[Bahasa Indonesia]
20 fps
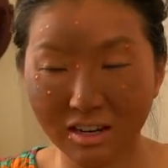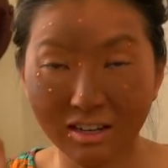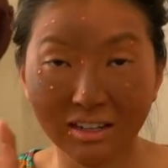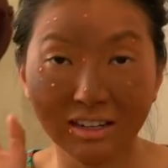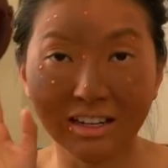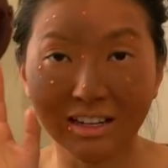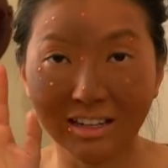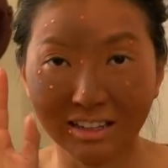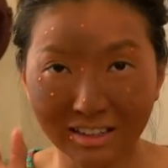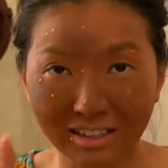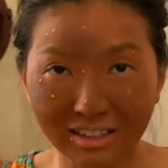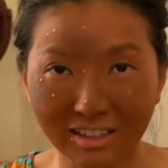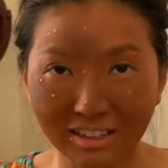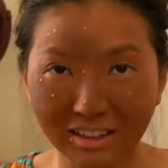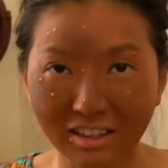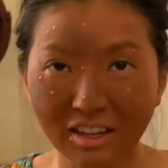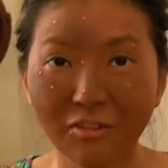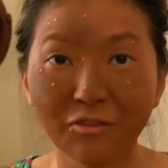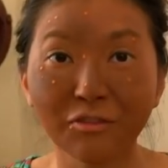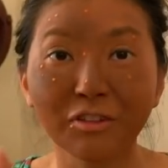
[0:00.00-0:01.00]

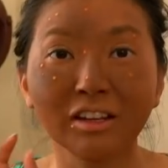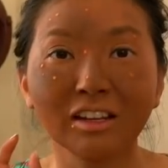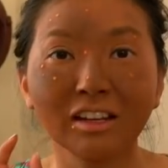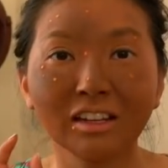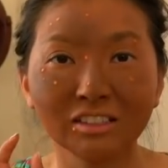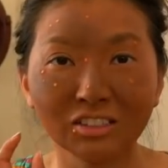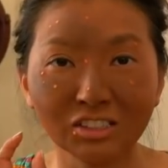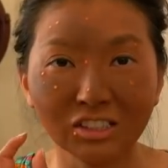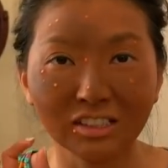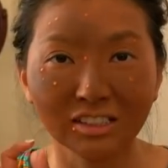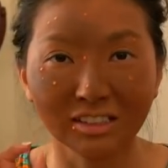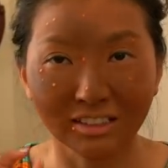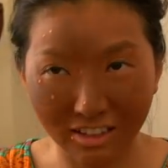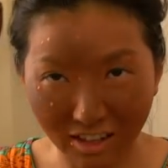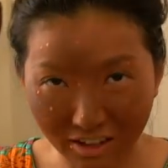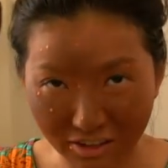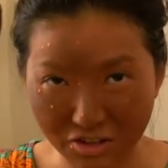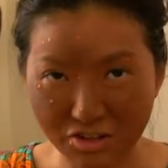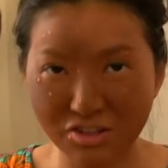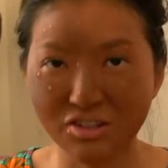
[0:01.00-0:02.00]
dikit-dikitnya finishing
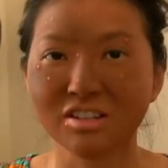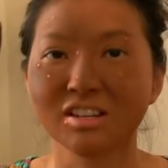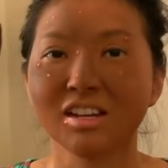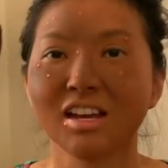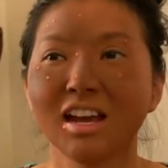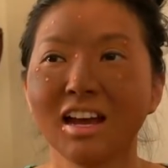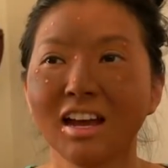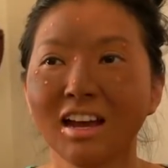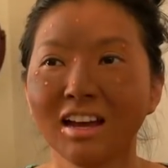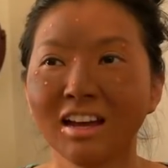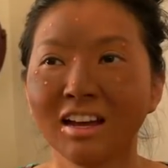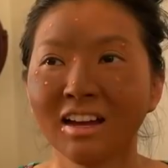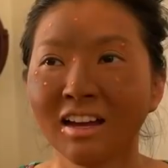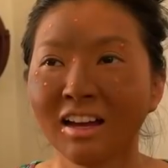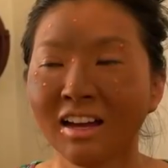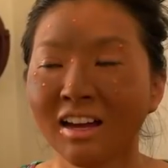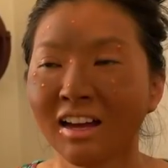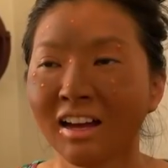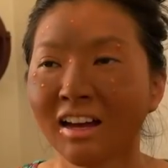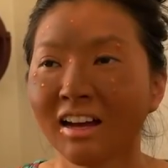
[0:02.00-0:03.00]
touch ya
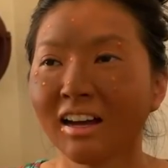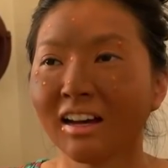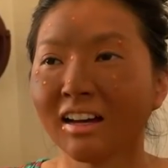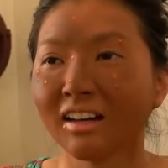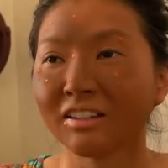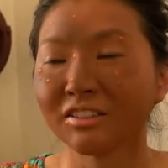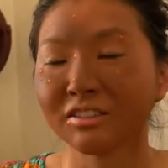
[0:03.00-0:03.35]
nah,